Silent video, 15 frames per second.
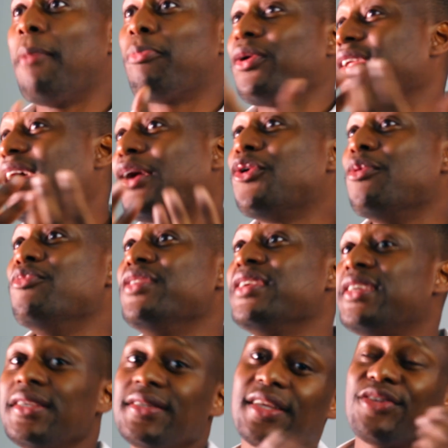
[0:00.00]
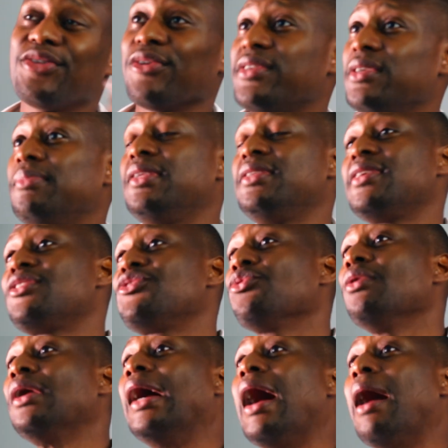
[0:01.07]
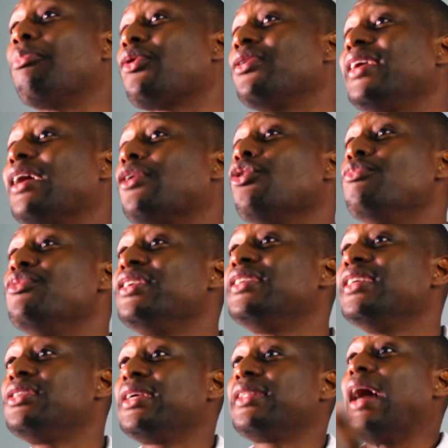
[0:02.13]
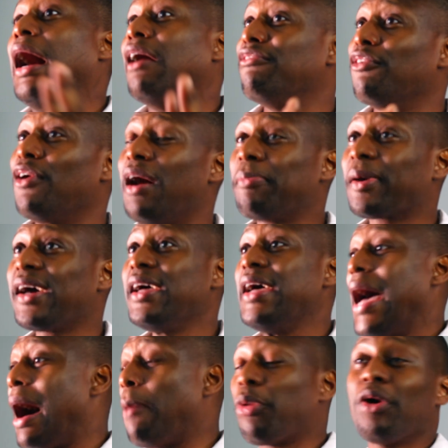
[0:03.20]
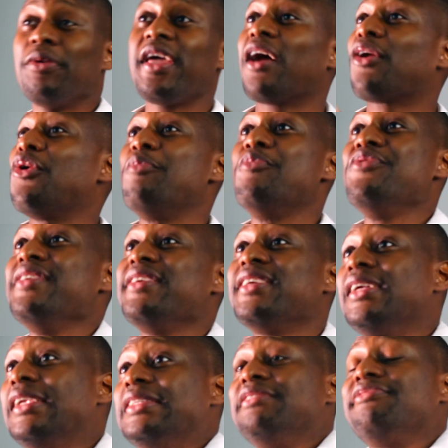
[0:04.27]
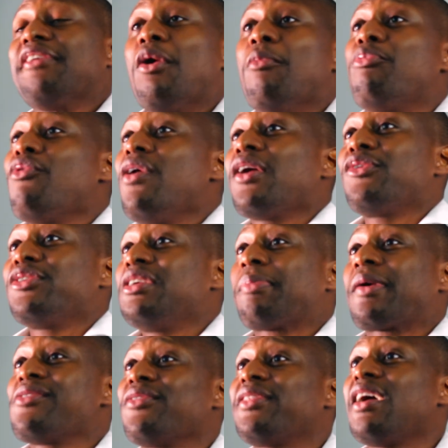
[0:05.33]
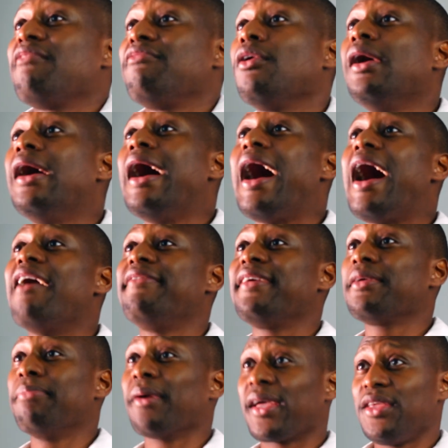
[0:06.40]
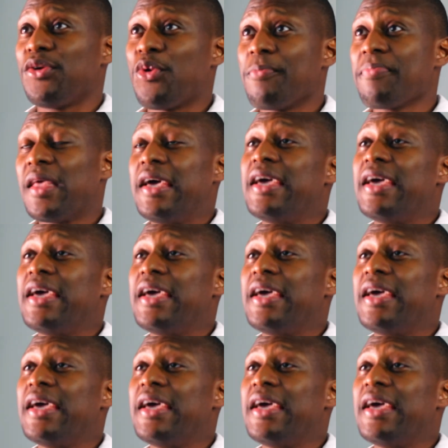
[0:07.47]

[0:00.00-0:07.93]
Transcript: Apprenez à communiquer cette sensibilisation. Apprenez à communiquer cet avant-après. Apprenez à communiquer les différents points que j'ai présentés avant avec brio.